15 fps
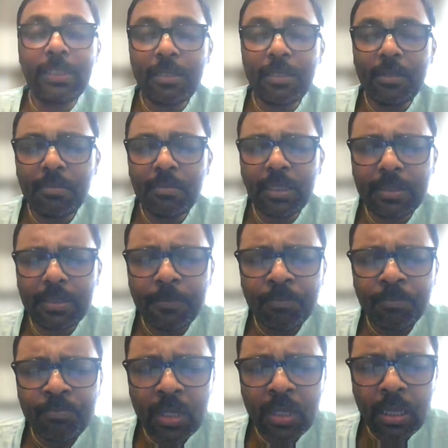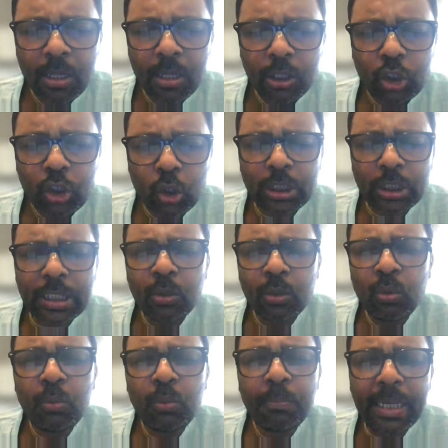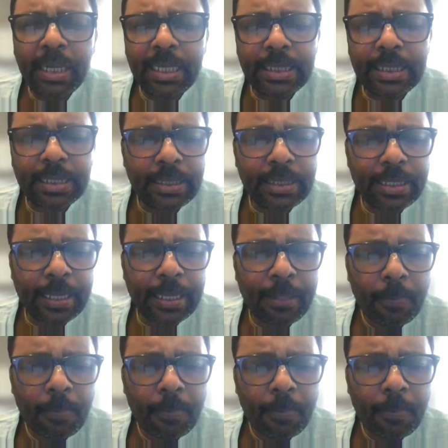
आते हैं माता चौसठ गुण पाए जाते हैं